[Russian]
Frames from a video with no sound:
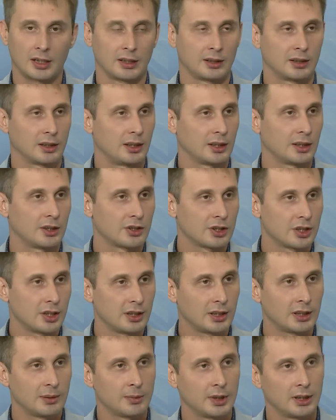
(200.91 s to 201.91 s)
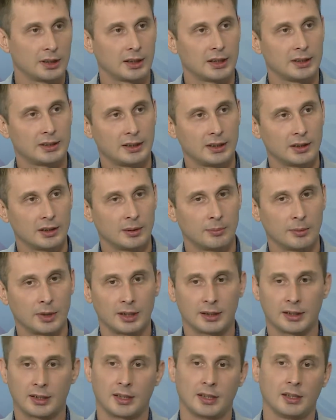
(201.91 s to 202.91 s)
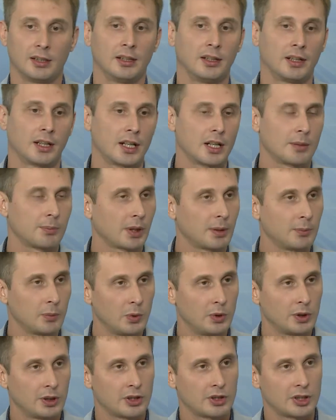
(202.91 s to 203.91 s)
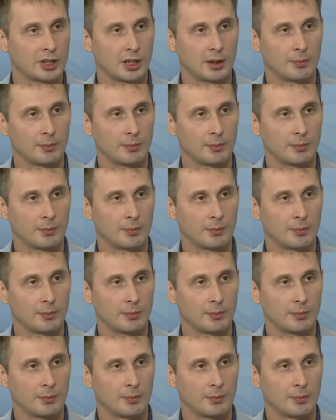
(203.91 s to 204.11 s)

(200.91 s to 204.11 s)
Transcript: это раки шейки матки, тела матки, рак прямой кишки,